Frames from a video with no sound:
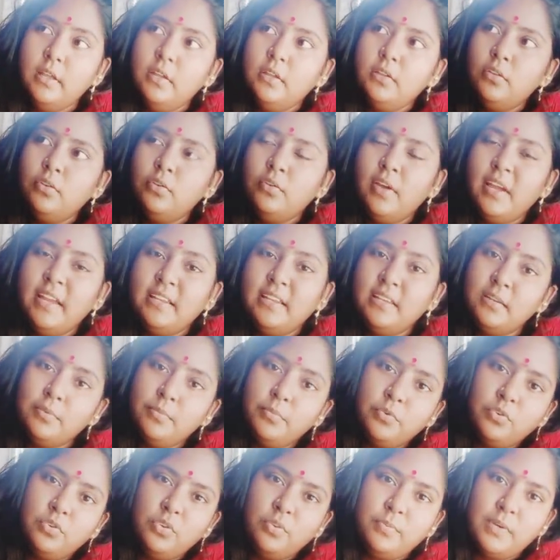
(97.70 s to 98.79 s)
তো একটা
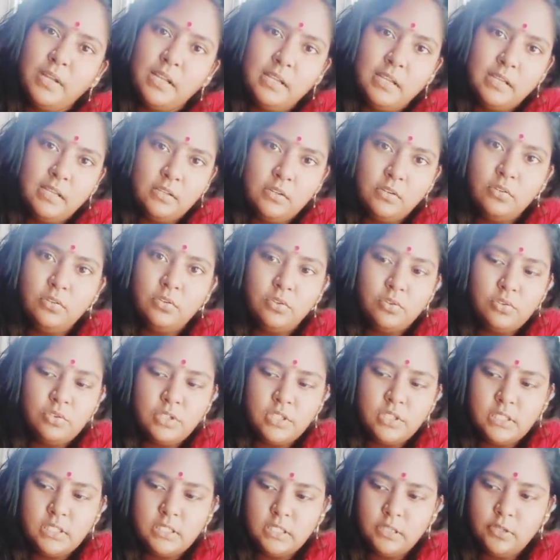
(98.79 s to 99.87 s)
মনোমালিন্য তো
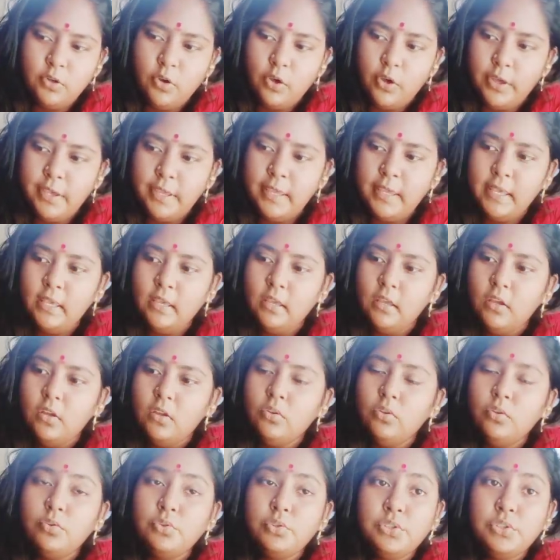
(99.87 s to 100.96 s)
সৃষ্টি হয়ই
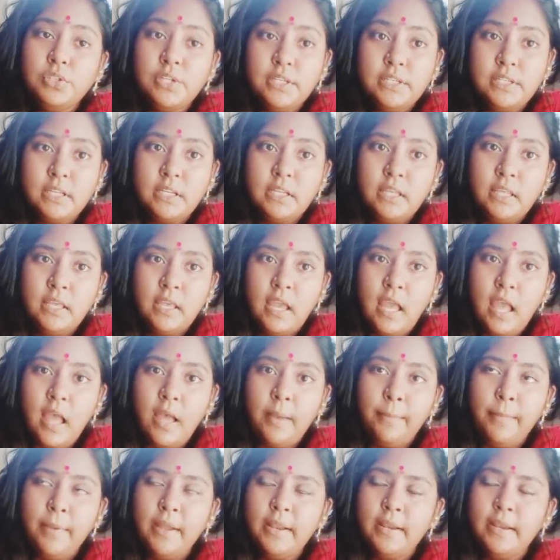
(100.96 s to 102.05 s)
তো সেটা নিয়ে
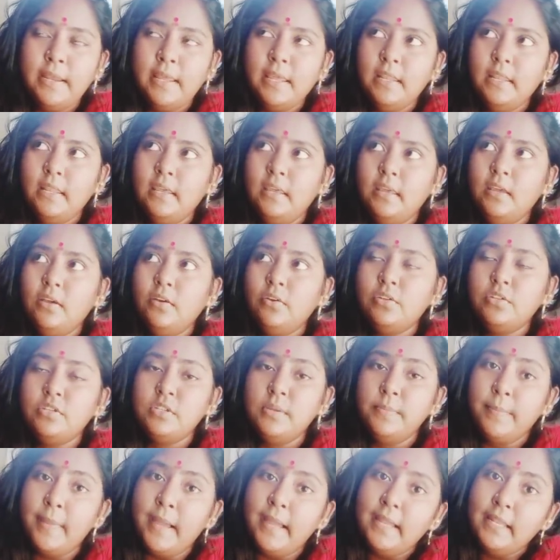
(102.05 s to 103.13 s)
আবার এদিকে
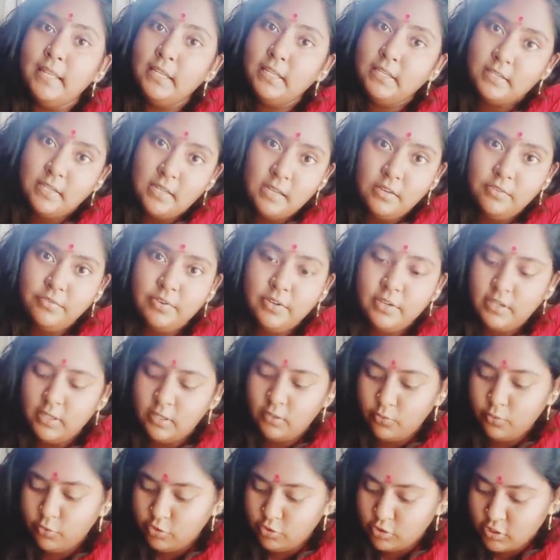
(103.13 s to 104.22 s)
হচ্ছে পায়েলের
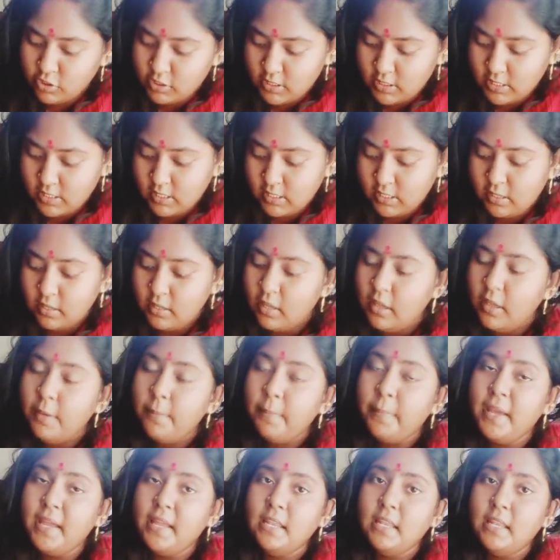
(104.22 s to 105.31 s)
ডেলিভারি হচ্ছে না
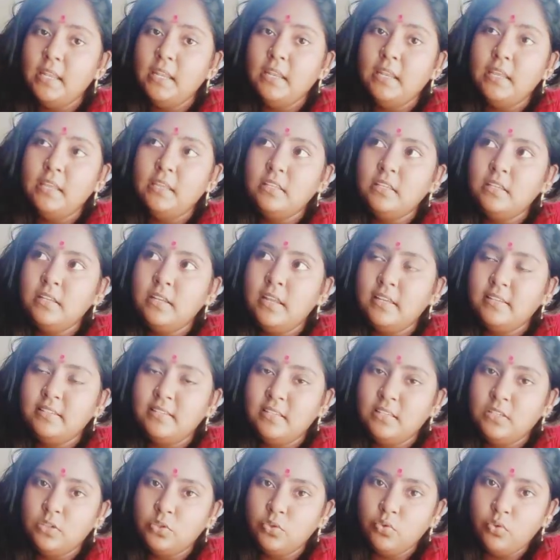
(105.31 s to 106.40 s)
পায়েলের এই যে
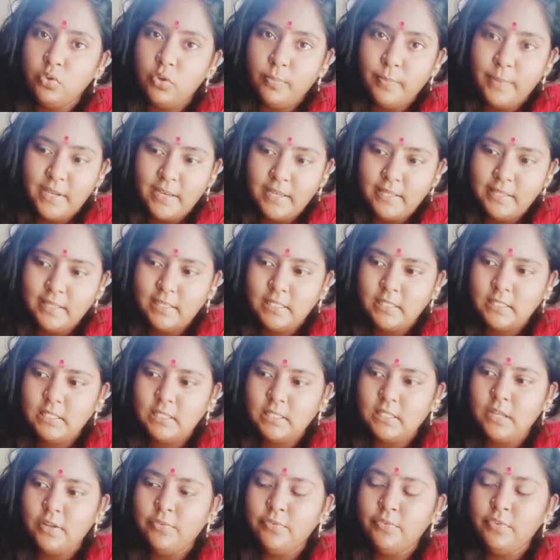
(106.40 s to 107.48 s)
র্যাসেসগুলো বেড়ে যাচ্ছে
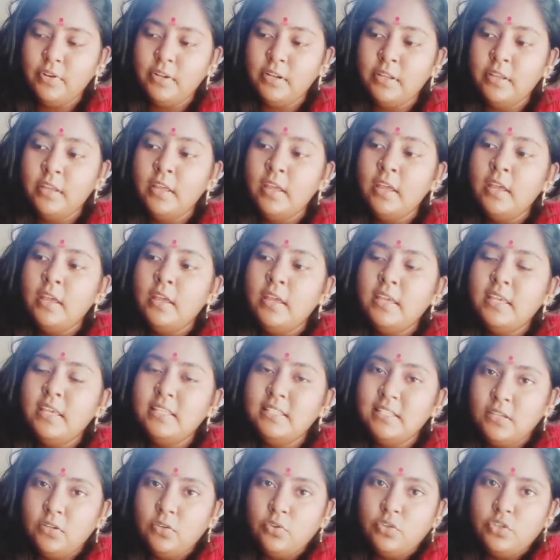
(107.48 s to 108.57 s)
যার ফলে
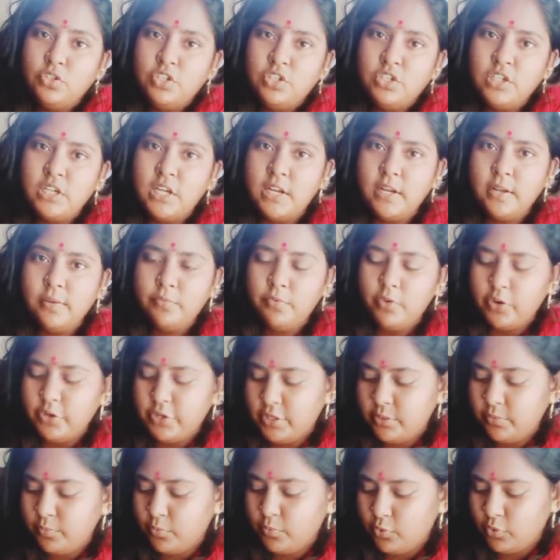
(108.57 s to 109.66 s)
ইচিং হচ্ছে সারা
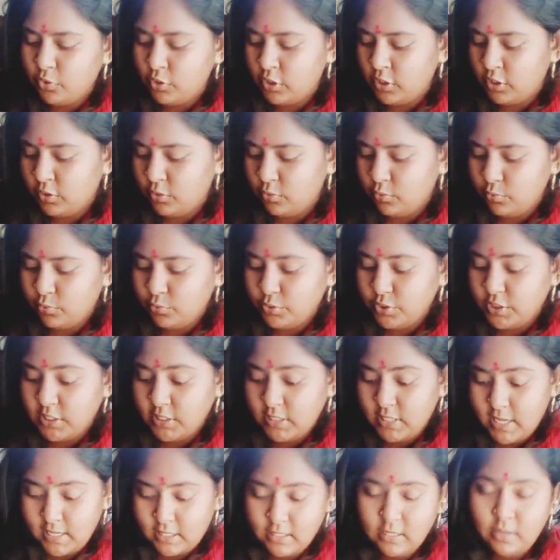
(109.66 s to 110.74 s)
বডির মধ্যে তো
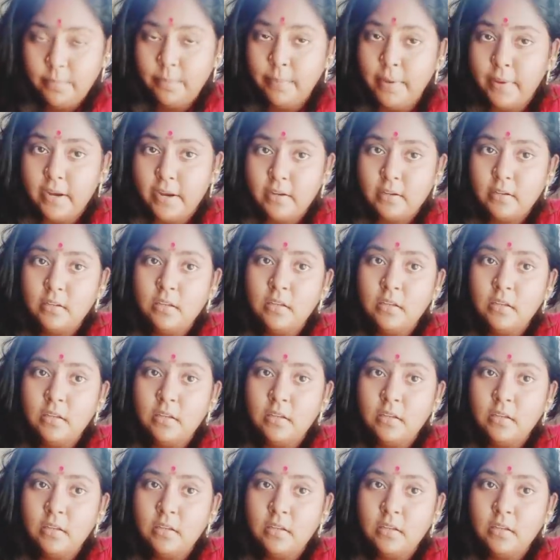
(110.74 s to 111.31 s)
সেটা একটা পার্ট